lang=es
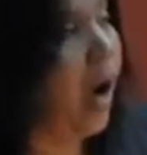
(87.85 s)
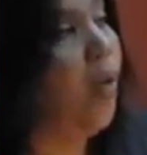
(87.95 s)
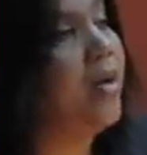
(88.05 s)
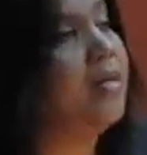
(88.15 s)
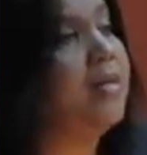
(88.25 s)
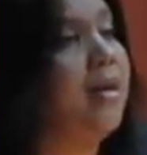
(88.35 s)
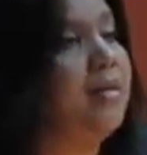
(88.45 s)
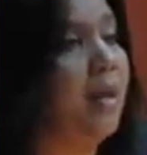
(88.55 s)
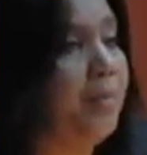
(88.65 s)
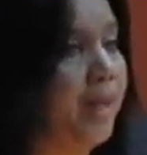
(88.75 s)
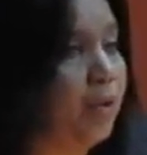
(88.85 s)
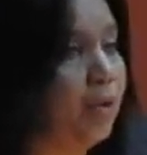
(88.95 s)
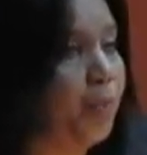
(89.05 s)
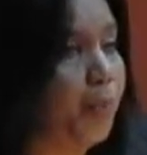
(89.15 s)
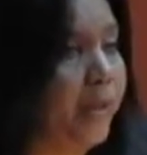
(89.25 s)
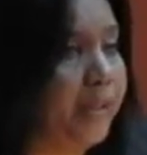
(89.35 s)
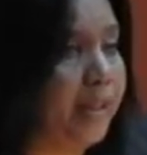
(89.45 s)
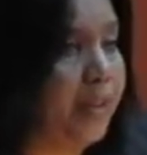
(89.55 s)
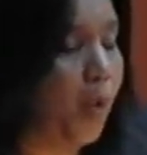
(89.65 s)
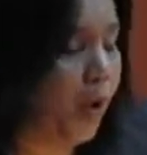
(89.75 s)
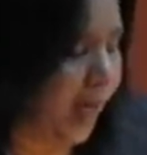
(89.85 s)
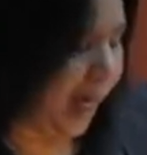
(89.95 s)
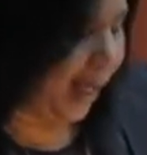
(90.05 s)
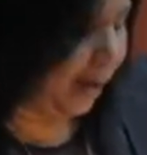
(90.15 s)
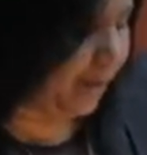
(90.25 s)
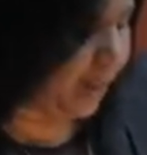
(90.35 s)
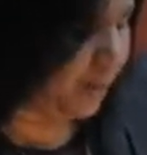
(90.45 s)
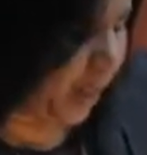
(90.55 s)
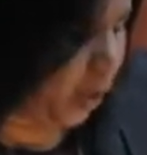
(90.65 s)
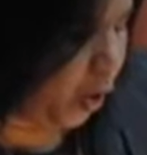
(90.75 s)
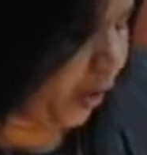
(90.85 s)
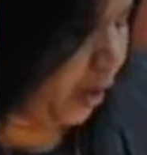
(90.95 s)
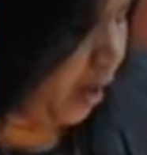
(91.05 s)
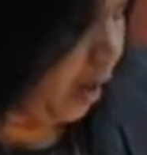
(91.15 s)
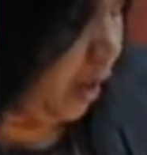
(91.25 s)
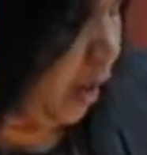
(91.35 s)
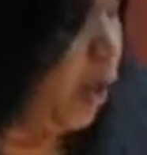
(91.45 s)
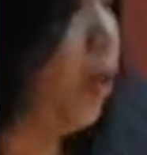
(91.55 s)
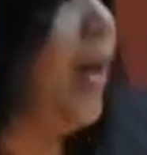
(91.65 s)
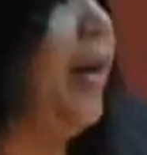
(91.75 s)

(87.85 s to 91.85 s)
a un ensanchamiento punitivo cada vez mayor y con el